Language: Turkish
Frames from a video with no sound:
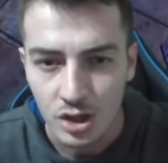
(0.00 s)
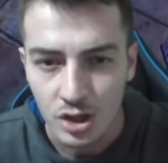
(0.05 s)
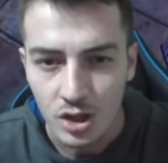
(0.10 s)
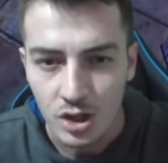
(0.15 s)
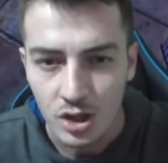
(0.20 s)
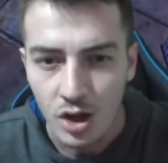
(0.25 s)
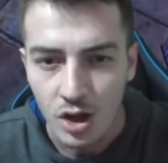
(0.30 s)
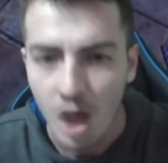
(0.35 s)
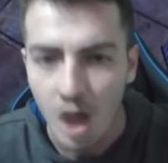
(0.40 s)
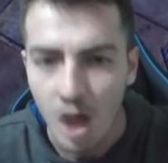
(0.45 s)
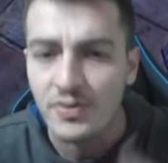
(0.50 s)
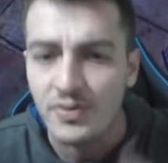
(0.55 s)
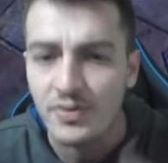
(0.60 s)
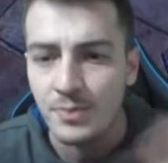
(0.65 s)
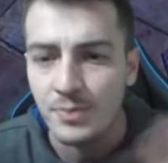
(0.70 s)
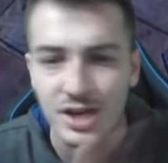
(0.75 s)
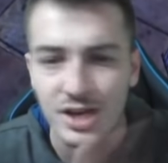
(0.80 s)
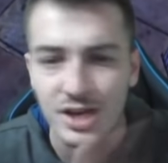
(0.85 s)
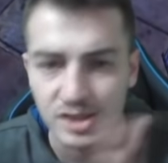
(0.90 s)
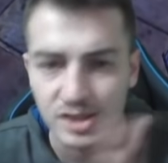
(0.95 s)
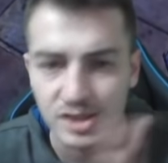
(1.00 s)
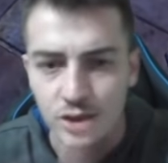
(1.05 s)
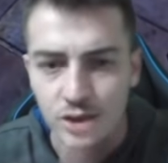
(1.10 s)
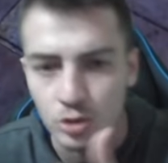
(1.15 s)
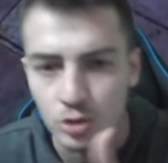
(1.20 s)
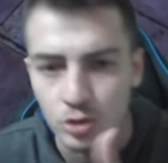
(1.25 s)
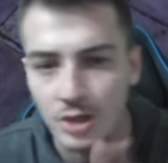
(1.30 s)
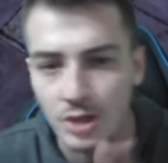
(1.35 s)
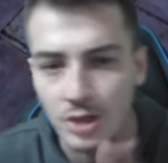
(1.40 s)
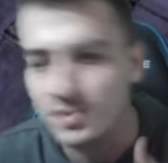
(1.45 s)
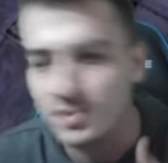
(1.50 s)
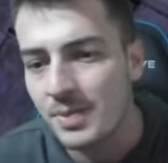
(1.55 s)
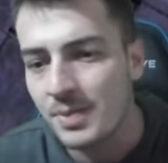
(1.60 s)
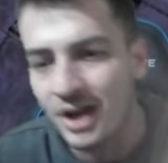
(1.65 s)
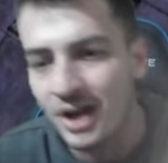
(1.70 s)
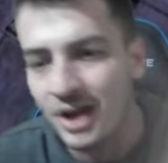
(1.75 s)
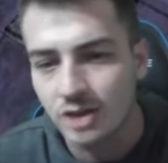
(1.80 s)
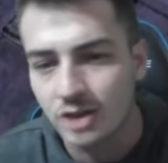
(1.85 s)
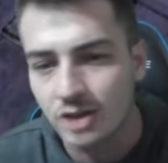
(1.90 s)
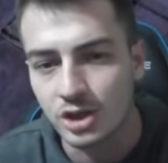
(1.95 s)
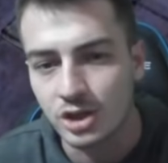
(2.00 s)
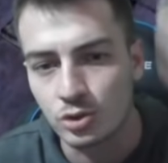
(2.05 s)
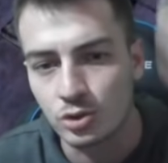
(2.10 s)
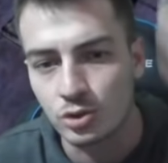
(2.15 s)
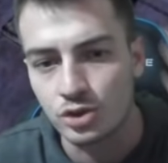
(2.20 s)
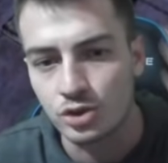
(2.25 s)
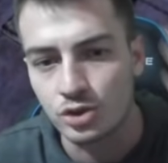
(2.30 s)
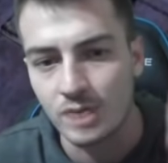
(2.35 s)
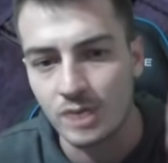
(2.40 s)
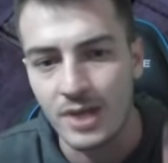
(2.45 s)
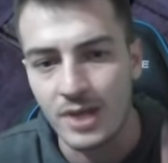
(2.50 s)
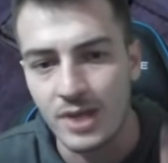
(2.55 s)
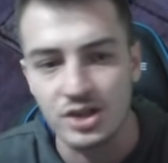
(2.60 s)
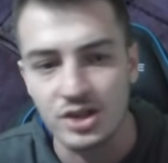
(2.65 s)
Hafif biraz daha sol yapsa beni alacak götürecek belki.